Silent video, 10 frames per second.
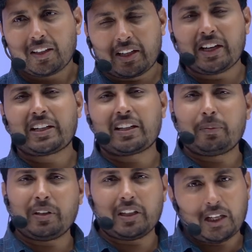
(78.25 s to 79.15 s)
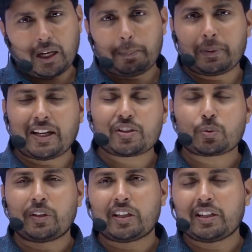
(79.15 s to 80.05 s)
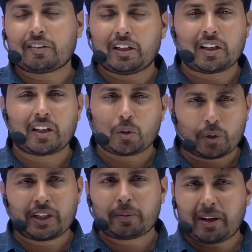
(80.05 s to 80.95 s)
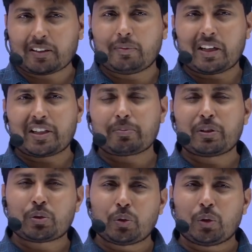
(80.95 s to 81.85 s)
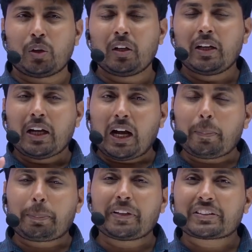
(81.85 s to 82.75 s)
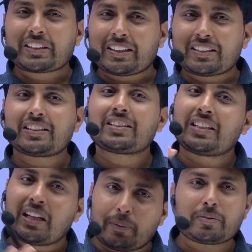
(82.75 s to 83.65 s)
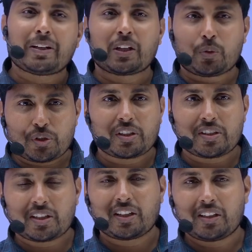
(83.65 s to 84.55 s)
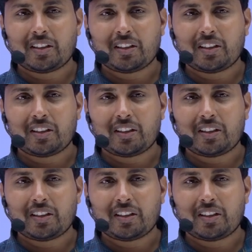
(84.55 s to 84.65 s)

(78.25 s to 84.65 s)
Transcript: गेट के भी आप लास्ट ट्वेंटी ईयर वाले कर लो गेट मैथमेटिक्स में जो आपके स्टैटिस्टिक्स सिलेबस वाले क्वेश्चंस हैं